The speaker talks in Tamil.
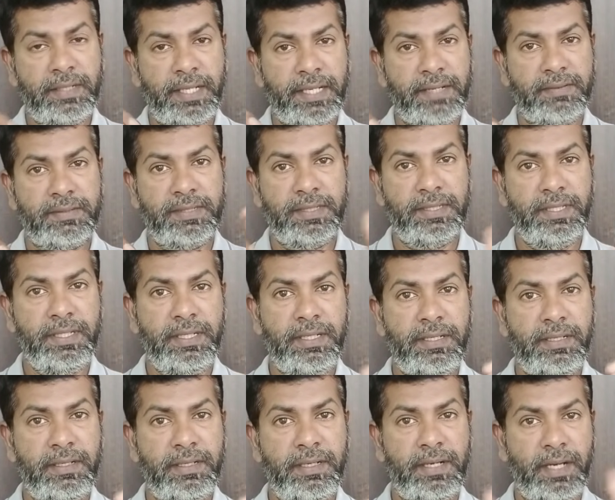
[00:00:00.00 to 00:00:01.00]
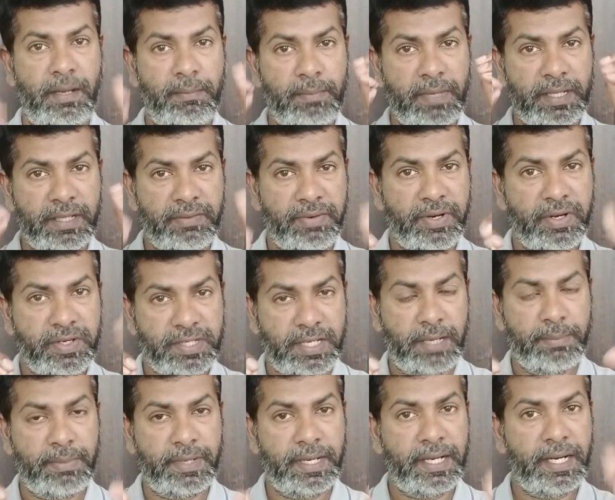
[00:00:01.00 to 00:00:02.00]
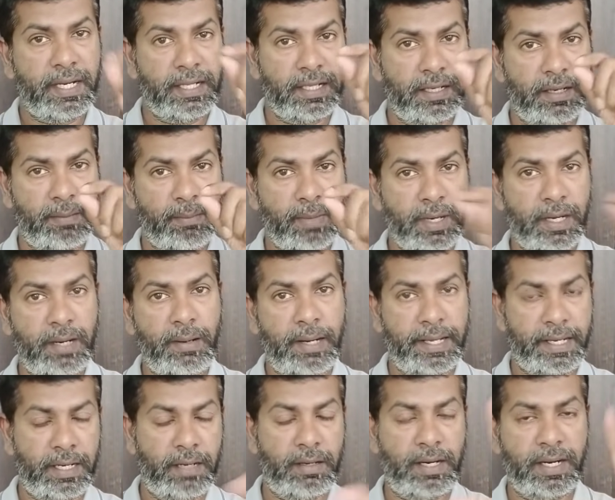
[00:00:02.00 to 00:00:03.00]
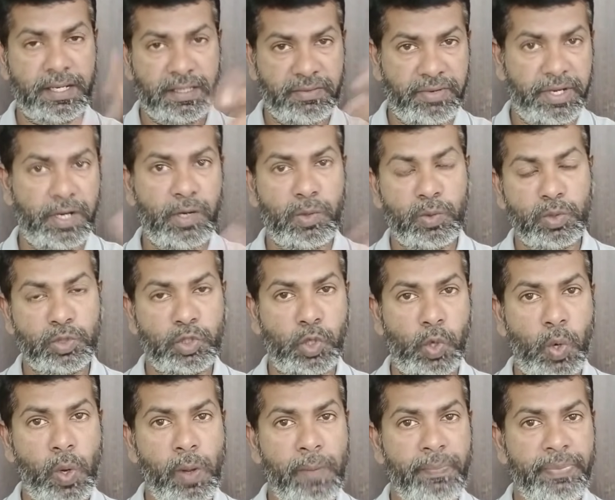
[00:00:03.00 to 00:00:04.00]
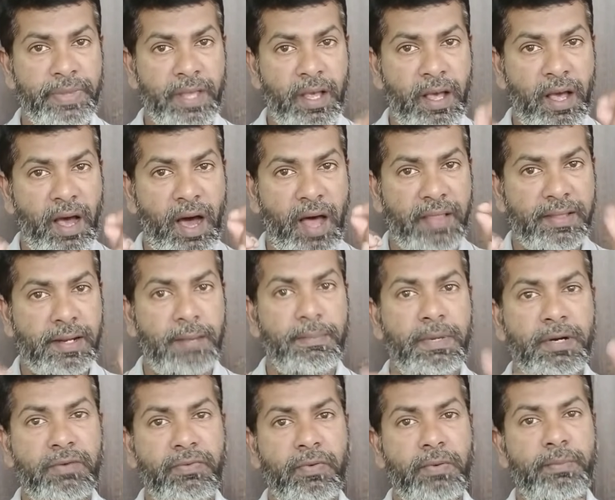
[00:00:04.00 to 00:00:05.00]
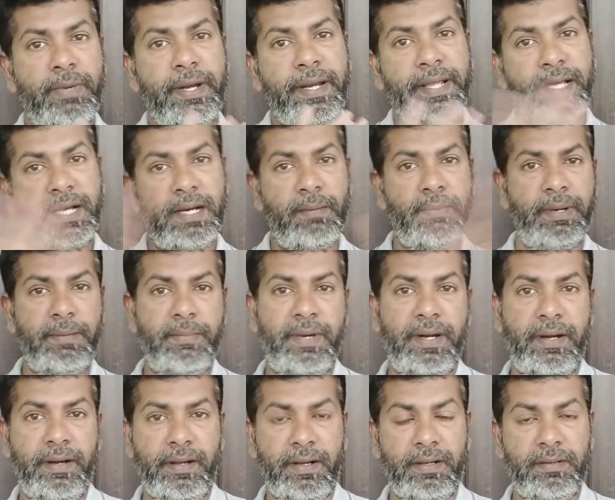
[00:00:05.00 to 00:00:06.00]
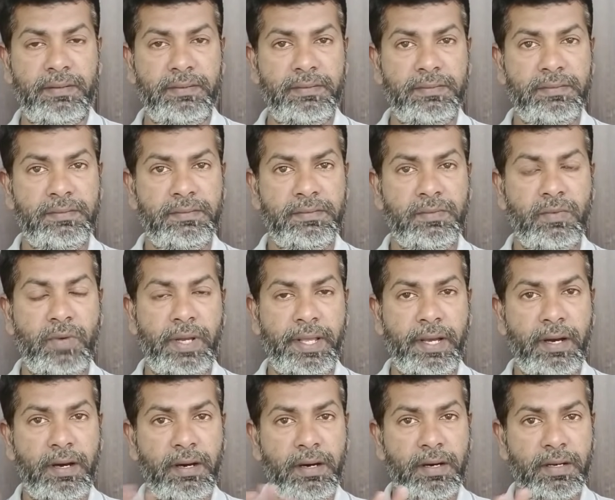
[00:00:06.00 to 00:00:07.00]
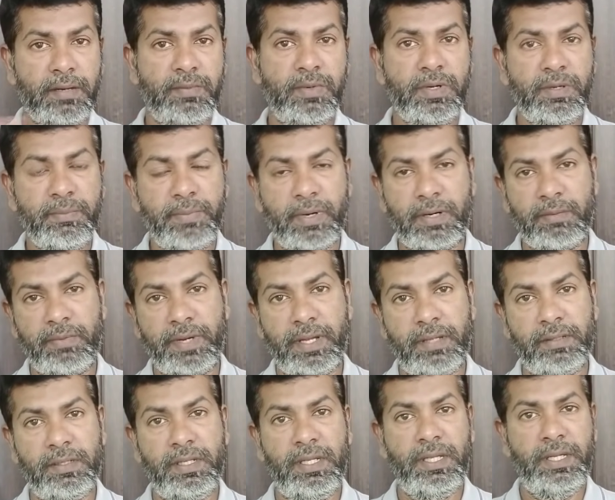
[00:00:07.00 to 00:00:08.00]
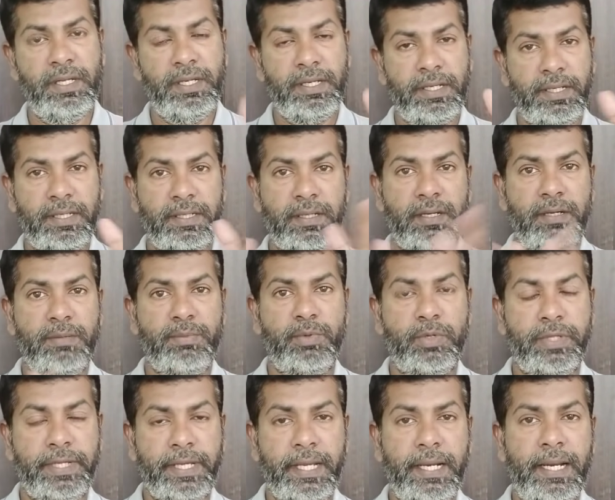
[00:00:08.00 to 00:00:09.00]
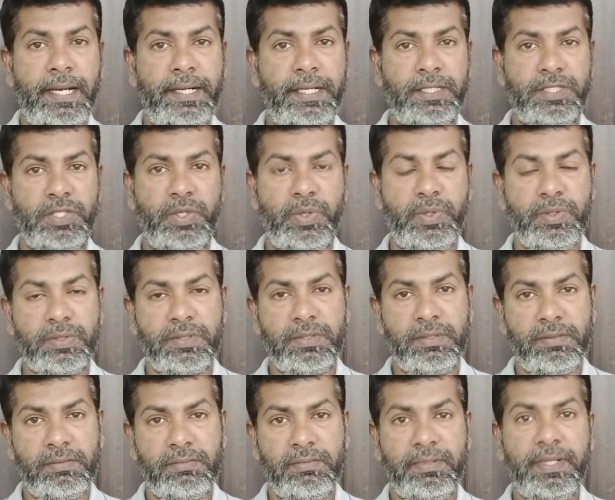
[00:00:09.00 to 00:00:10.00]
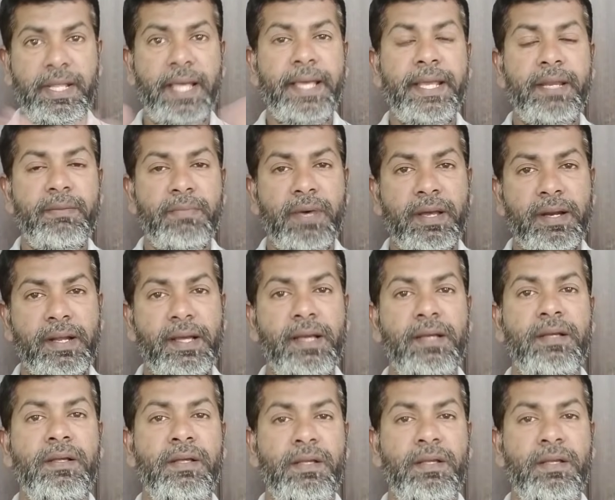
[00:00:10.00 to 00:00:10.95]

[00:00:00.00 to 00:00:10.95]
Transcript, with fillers: தயவு செய்து நம்ம இந்த வீடியோ ஷேர் பண்ணுங்கள் இந்த நம்பர் நாளைக்கு நாங்கள் அடுத்த வீடியோவில் கொடுத்துட்றோம் அந்த நம்பருக்கு ஃபோன் பண்ணி நீங்கள் கம்ப்ளைண்ட் பண்ணிவிடுங்க உங்களை யாரும் ஒன்றும் பண்ண முடியாது இதுதான் இப்போதைக்கு லேட்டஸ்ட் நியூஸ் தைரியமாக இருங்க